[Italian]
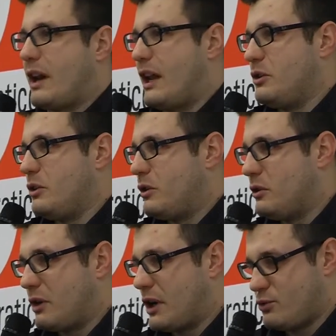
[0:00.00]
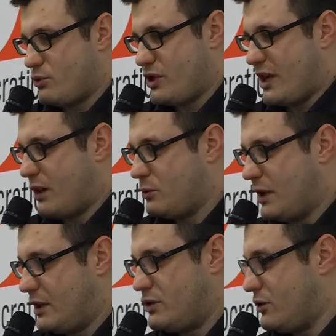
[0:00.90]
credo che succederà nulla
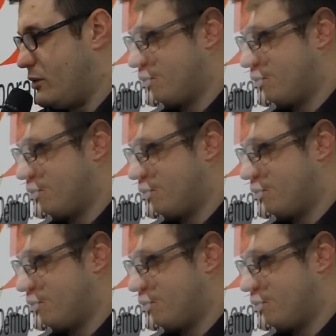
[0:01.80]
di ciò.